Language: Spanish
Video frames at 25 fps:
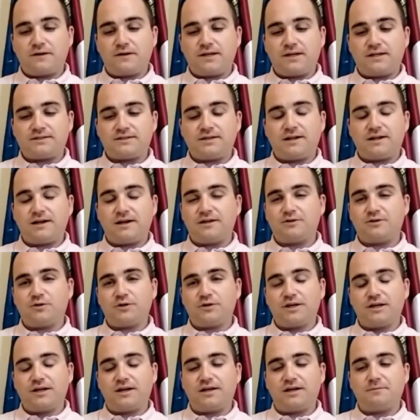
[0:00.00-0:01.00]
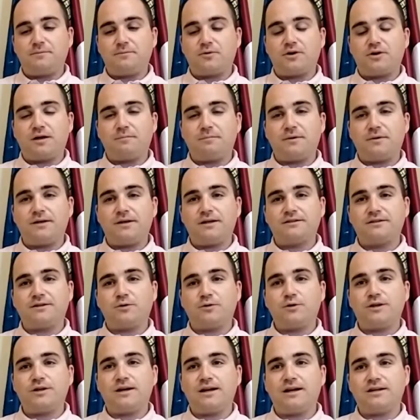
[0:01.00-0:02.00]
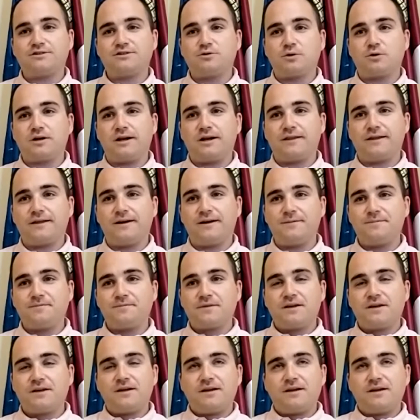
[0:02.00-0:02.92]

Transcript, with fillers: Feria Chica de Torija y por la Peña Taurina La Estocada,